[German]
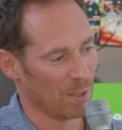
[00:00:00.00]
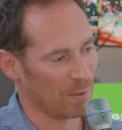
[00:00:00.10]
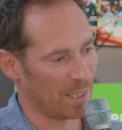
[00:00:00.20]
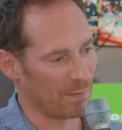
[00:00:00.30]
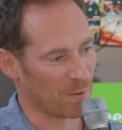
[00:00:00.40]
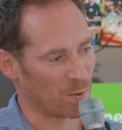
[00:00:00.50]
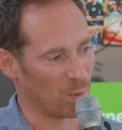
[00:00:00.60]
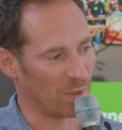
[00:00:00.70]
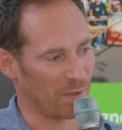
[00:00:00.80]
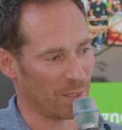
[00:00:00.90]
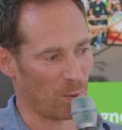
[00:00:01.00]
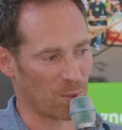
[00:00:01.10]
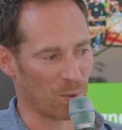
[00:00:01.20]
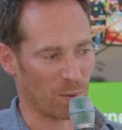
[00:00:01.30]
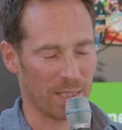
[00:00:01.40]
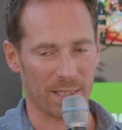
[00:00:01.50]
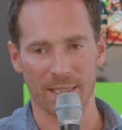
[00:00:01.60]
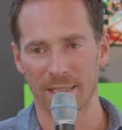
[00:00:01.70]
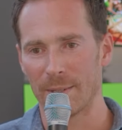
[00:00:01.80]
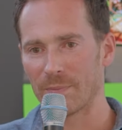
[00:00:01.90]
und hier versuchen wir Lösungen
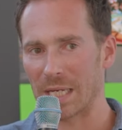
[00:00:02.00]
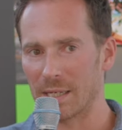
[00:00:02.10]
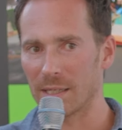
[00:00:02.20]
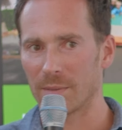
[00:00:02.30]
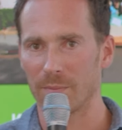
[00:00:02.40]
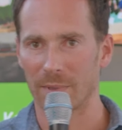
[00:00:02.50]
äh,